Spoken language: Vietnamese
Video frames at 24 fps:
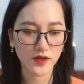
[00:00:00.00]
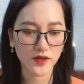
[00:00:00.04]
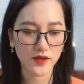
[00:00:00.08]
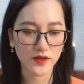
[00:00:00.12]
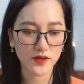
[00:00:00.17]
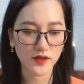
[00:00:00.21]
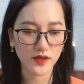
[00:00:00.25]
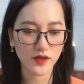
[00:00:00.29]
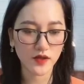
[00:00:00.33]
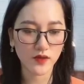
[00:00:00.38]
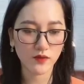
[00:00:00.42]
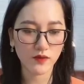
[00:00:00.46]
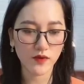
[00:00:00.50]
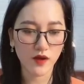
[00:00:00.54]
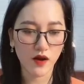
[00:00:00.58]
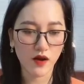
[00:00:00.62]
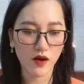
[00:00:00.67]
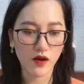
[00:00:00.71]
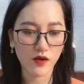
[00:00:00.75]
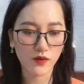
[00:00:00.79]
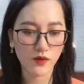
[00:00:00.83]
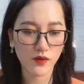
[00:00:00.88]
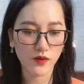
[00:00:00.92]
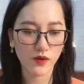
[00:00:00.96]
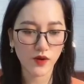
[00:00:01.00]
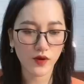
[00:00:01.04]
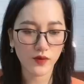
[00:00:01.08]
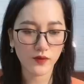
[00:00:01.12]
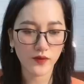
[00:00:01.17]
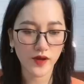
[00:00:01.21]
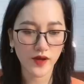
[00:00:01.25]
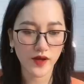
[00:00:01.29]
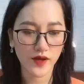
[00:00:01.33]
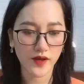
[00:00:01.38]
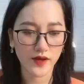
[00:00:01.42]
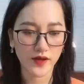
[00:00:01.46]
Nhưng lúc đó cô
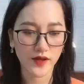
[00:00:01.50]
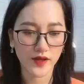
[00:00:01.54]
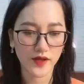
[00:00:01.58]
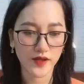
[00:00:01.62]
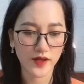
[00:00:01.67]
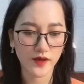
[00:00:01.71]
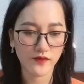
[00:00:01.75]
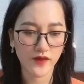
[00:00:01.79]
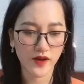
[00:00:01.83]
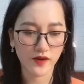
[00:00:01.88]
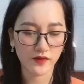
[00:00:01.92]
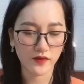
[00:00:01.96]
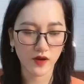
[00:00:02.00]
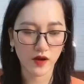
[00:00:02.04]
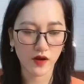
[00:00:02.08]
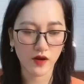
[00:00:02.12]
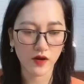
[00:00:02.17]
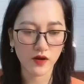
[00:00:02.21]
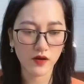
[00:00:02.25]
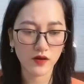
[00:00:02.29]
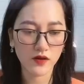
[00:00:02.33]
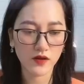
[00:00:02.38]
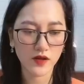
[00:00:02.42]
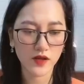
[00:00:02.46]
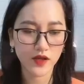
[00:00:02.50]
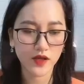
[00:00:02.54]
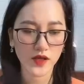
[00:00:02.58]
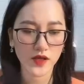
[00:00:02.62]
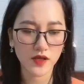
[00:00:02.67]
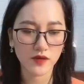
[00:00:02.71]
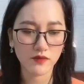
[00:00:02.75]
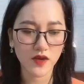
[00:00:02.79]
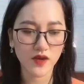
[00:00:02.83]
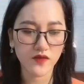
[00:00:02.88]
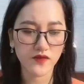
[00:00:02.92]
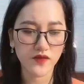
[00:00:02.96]
không hề để tâm vào nó
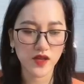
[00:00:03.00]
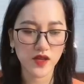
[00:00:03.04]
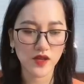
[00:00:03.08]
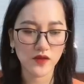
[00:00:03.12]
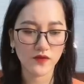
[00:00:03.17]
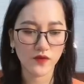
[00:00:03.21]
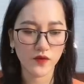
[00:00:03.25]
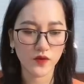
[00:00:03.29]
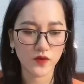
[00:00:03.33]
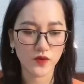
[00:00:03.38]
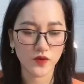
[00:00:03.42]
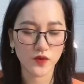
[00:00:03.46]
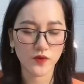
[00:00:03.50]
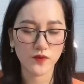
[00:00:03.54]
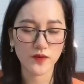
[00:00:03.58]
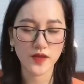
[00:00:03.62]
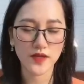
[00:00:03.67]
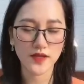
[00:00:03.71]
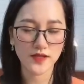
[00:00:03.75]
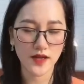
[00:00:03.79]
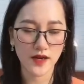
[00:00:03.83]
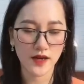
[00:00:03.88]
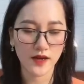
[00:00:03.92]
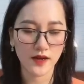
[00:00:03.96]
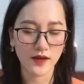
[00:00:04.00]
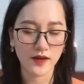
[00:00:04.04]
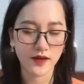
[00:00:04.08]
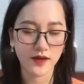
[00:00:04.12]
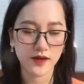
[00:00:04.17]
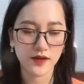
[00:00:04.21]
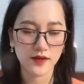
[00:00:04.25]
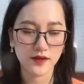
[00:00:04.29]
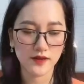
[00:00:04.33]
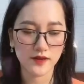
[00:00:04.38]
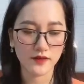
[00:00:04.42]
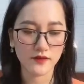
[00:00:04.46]
Bởi vì Phù Dung nghĩ rằng
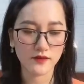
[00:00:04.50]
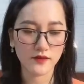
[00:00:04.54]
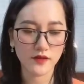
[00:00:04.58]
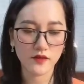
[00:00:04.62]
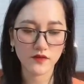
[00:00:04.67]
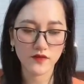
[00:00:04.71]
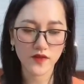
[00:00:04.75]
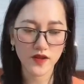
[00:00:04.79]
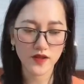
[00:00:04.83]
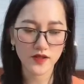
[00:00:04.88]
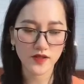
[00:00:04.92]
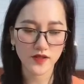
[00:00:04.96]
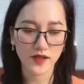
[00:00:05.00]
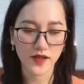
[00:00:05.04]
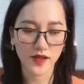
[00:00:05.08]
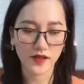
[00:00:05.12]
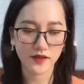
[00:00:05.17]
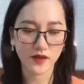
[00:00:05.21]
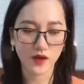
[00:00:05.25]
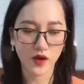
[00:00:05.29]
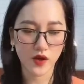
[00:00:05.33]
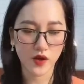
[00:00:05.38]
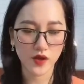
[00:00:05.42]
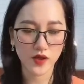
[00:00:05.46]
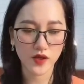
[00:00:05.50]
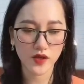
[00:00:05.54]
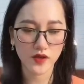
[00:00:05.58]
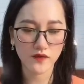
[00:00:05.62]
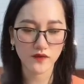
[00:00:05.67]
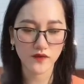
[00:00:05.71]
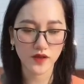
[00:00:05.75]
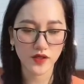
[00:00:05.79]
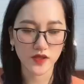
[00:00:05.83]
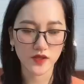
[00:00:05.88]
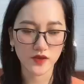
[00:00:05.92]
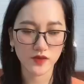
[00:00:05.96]
Tường Vương Viên chỉ đang nói
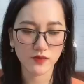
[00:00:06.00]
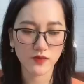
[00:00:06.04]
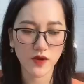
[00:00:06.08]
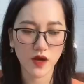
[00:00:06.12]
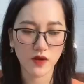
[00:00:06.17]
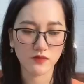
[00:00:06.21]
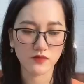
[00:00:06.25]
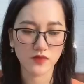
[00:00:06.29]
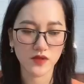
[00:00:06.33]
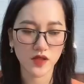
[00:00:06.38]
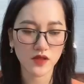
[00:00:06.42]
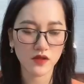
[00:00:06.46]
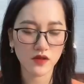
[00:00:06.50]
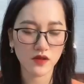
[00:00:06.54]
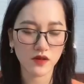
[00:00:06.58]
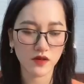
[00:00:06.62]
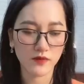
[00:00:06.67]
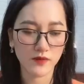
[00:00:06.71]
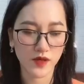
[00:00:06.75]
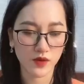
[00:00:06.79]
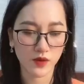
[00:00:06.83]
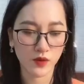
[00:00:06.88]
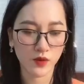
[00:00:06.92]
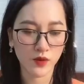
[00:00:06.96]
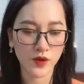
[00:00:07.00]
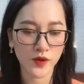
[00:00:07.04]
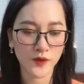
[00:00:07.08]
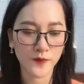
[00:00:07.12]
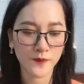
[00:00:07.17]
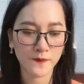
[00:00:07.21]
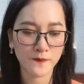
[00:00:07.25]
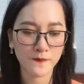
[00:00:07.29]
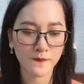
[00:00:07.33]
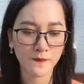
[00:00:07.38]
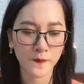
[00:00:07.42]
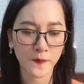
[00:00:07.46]
vì xúc động nhất thời mà thôi
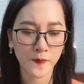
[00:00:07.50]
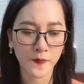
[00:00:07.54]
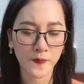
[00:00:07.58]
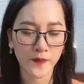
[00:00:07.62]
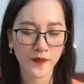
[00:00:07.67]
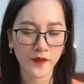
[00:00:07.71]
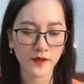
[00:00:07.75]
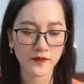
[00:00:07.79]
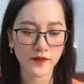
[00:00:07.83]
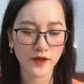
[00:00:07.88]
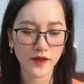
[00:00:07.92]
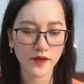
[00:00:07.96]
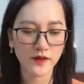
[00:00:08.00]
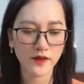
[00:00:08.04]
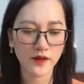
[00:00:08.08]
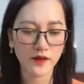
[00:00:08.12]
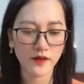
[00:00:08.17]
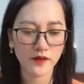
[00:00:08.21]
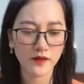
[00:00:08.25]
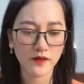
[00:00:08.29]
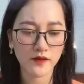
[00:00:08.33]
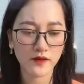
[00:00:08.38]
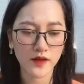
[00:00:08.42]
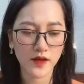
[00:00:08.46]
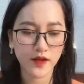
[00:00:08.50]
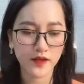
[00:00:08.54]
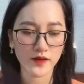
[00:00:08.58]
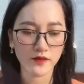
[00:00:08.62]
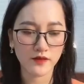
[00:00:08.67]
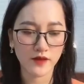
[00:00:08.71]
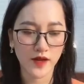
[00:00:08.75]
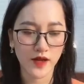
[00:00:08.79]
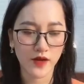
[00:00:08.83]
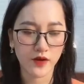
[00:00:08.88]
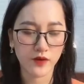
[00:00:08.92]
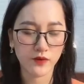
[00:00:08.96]
Thế nhưng kể từ
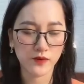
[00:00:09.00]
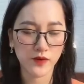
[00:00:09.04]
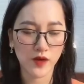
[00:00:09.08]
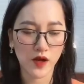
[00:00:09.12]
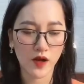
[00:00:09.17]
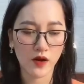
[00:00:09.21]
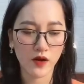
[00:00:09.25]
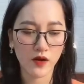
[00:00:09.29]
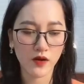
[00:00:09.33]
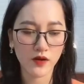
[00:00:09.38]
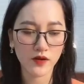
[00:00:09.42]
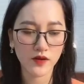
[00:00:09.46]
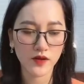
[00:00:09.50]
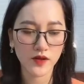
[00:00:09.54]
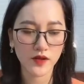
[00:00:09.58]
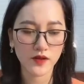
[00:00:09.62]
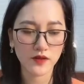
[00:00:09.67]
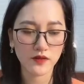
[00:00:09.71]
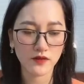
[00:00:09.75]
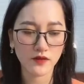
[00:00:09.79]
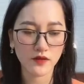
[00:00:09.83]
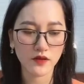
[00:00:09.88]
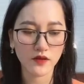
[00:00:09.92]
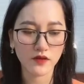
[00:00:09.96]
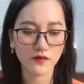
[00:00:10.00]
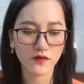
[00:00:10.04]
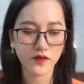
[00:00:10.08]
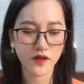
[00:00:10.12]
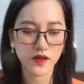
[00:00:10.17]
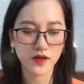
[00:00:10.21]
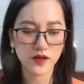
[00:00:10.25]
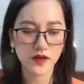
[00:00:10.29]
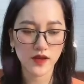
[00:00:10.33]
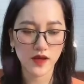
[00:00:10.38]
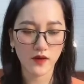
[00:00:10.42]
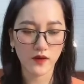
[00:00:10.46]
ngày hôm đó Tường Vương
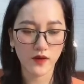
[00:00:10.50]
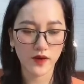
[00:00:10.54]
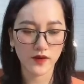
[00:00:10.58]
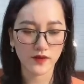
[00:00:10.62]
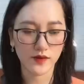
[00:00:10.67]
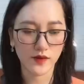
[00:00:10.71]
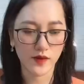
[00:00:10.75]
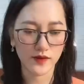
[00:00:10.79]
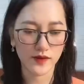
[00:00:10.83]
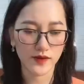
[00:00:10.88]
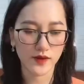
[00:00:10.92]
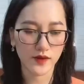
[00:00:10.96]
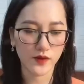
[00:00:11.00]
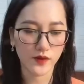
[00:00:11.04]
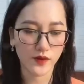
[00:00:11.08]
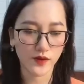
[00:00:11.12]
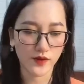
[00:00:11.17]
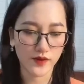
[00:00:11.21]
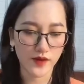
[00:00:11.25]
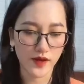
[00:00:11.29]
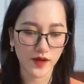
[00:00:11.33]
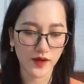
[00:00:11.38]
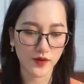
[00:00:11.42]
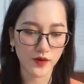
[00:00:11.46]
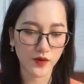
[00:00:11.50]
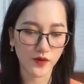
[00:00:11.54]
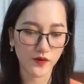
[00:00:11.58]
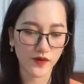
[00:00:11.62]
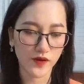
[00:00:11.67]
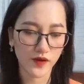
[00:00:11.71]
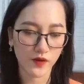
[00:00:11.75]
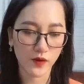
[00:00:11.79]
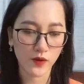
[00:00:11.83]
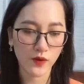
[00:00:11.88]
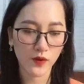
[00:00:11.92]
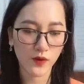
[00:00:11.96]
Viên lại hoàn toàn thay đổi thái độ
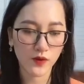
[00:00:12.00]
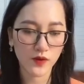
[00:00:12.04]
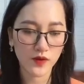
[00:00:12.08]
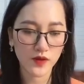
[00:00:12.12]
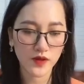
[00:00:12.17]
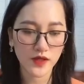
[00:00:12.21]
với cô